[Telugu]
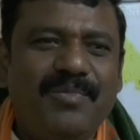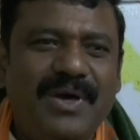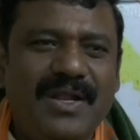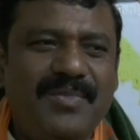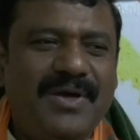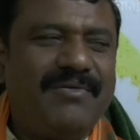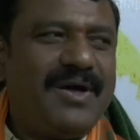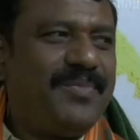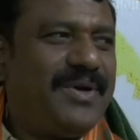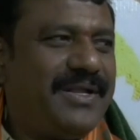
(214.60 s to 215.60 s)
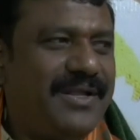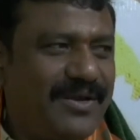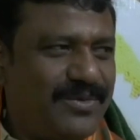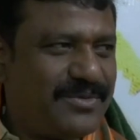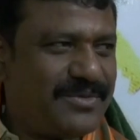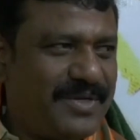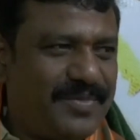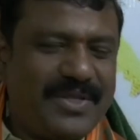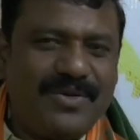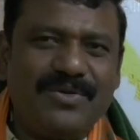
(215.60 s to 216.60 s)
బలమా వాపా అని అనుకుంటుండే
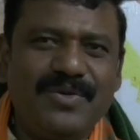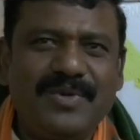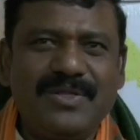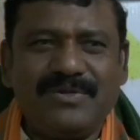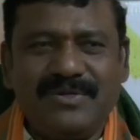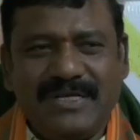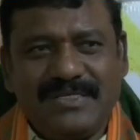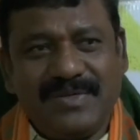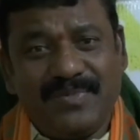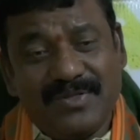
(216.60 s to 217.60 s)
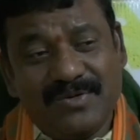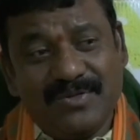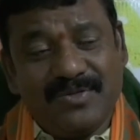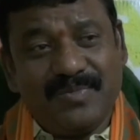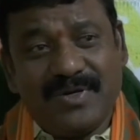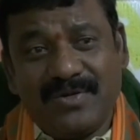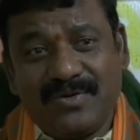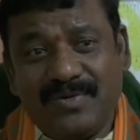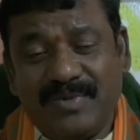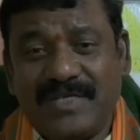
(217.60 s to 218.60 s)
పదకొండు పదకొండు గెలిచినాం పదకొండుతో పాటు
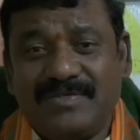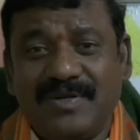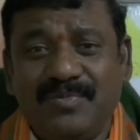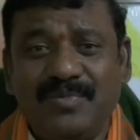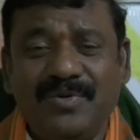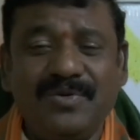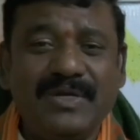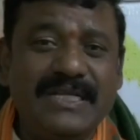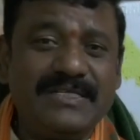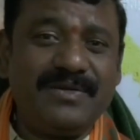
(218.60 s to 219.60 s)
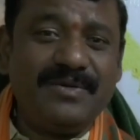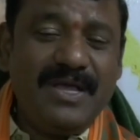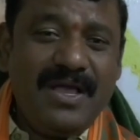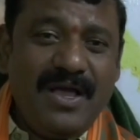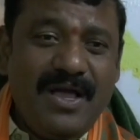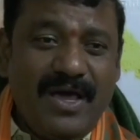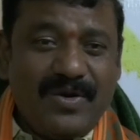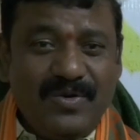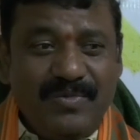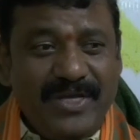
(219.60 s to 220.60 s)
రెండు మహేశ్వరం గెలిచినాం ఆ
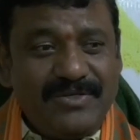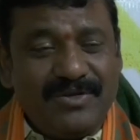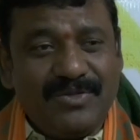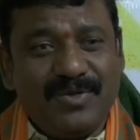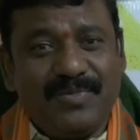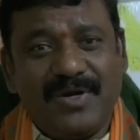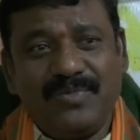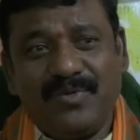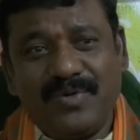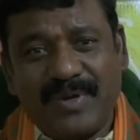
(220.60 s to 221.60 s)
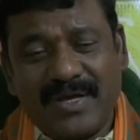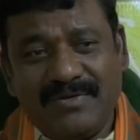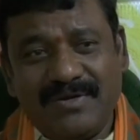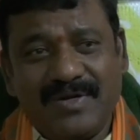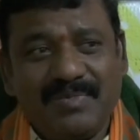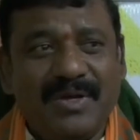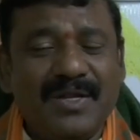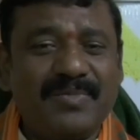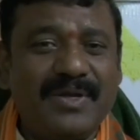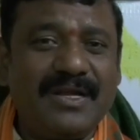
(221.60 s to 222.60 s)
రెండు మహేశ్వరంతో పాటు మూడు పక్కన ఉన్నటువంటి
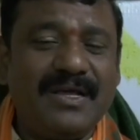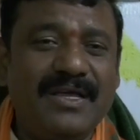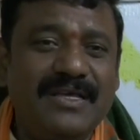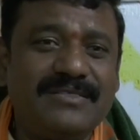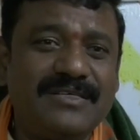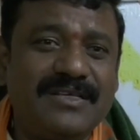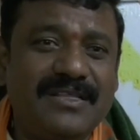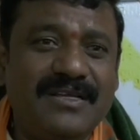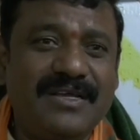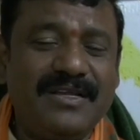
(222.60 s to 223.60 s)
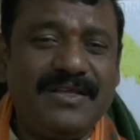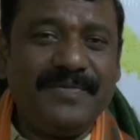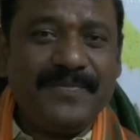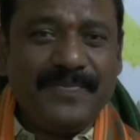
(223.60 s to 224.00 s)
మలక్పేట్ల ఐఎస్ఏ సాధన్ కానీ